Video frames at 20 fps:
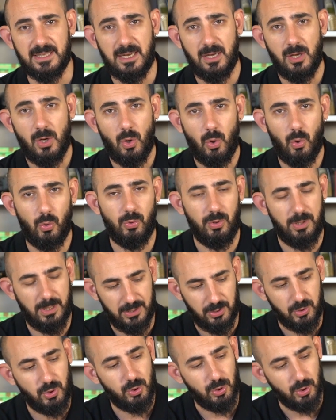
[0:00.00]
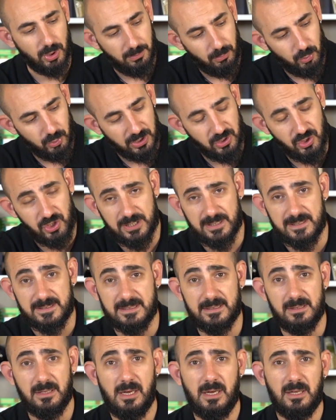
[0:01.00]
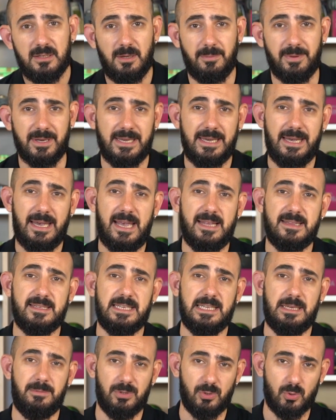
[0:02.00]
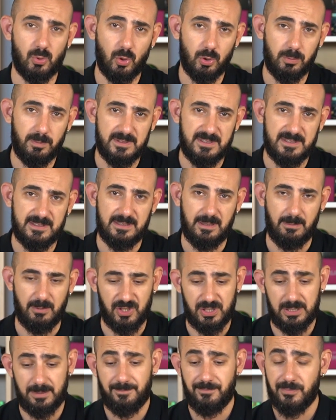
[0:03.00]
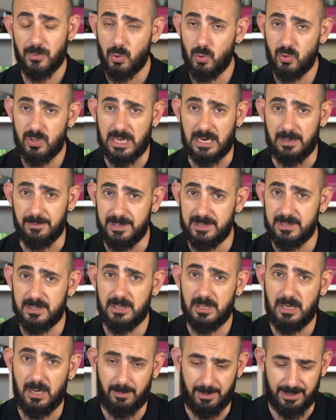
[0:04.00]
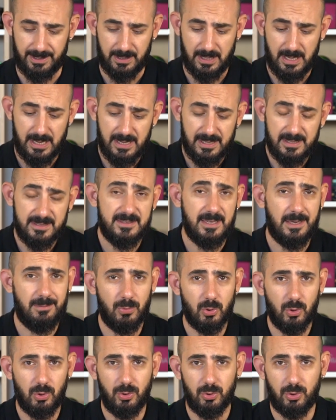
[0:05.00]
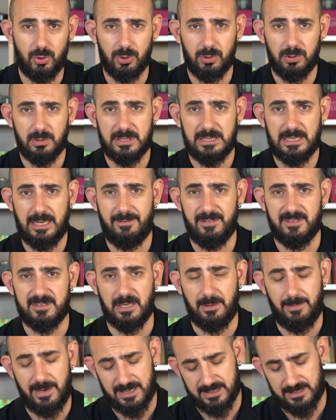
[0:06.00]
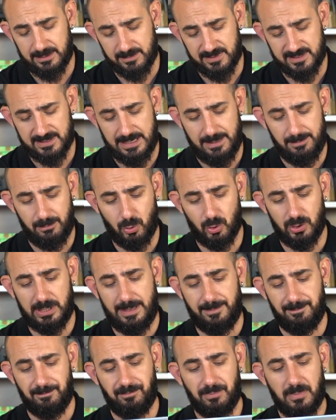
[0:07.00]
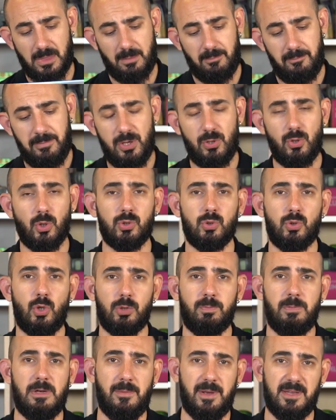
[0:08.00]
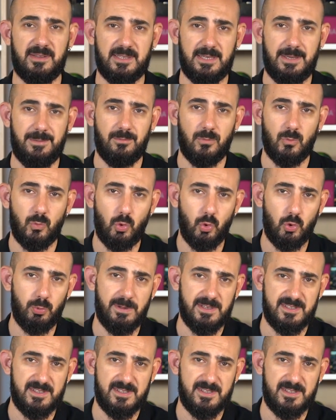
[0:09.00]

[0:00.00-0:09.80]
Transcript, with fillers: da önünü açıyor. Bu da cihazın tabii ki etkili bir soğutma sistemi için güzel bir haber. Zenbook 13'ün klavyesine baktığımızda burada 1.4 mm tuş